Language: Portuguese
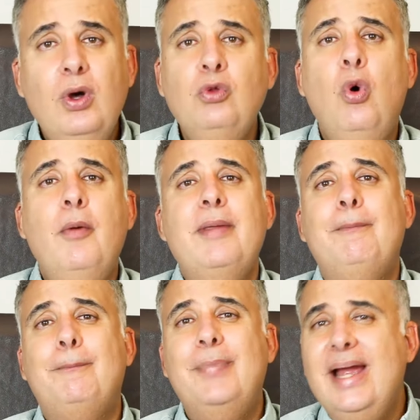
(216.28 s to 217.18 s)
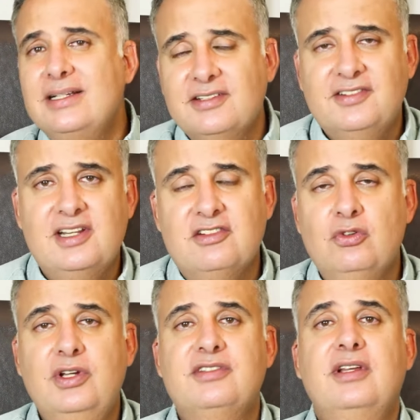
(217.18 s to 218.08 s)
Quando o homem perde essas
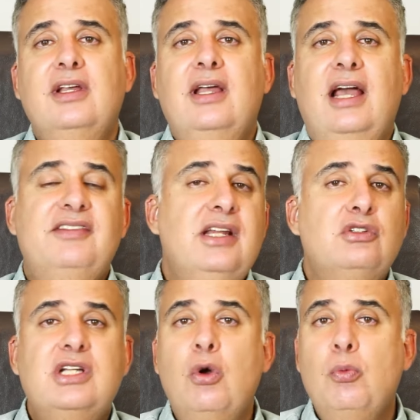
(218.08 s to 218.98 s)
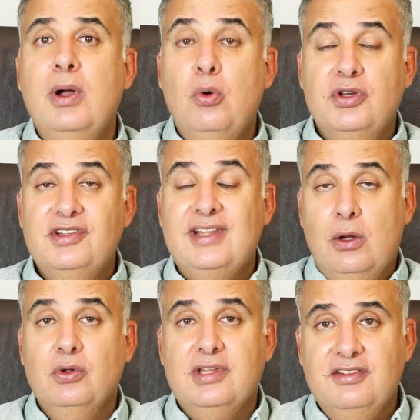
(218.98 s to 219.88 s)
ereções, é sinal de que alguma coisa está
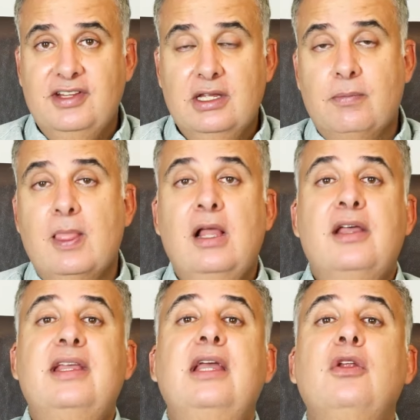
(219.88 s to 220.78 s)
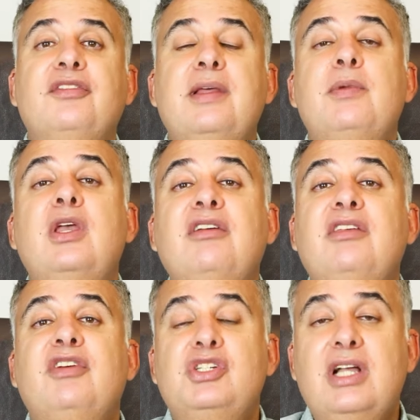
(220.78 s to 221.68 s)
acontecendo. E aí nós temos que
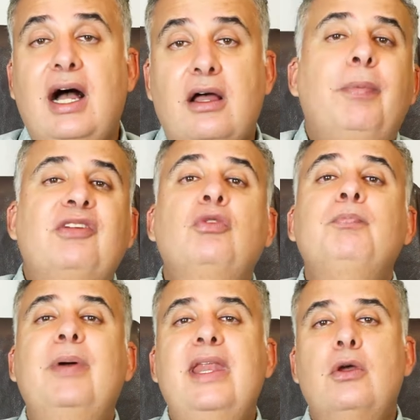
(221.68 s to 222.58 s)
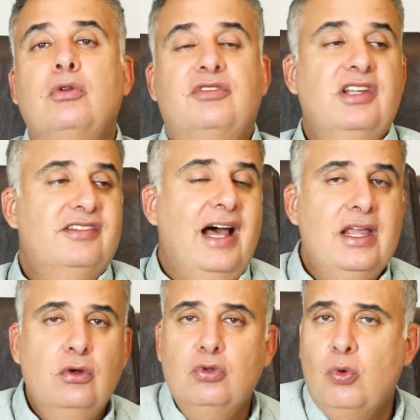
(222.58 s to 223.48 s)
investigar. Passou um período, você
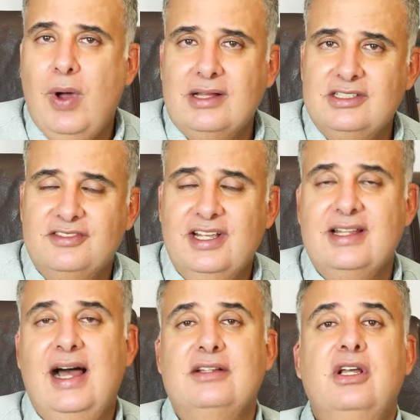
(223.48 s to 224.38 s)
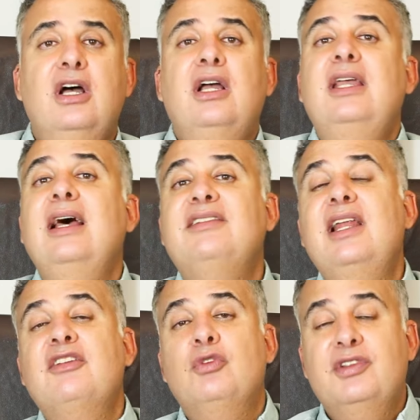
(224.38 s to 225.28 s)
saiu do quadro de ansiedade e as
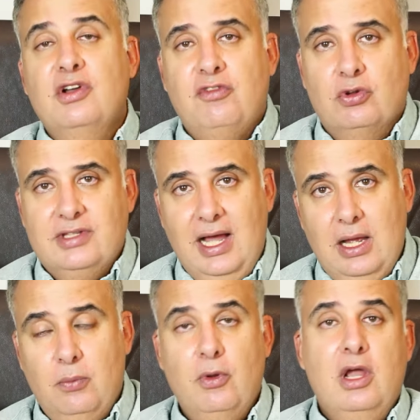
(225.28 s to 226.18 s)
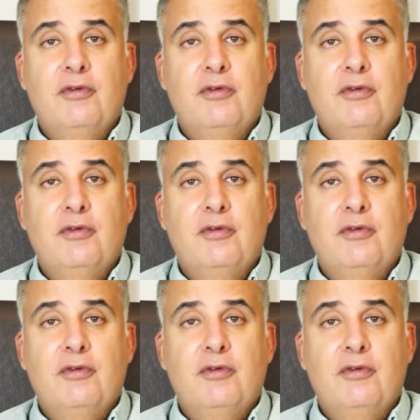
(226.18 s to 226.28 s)
ereções não voltaram,